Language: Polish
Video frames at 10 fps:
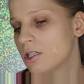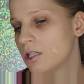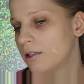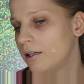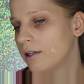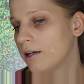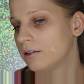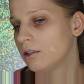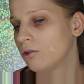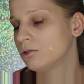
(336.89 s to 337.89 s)
że
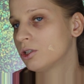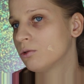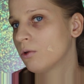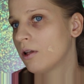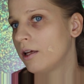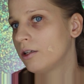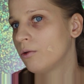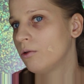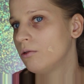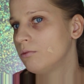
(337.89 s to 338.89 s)
delikatnie on się utlenił.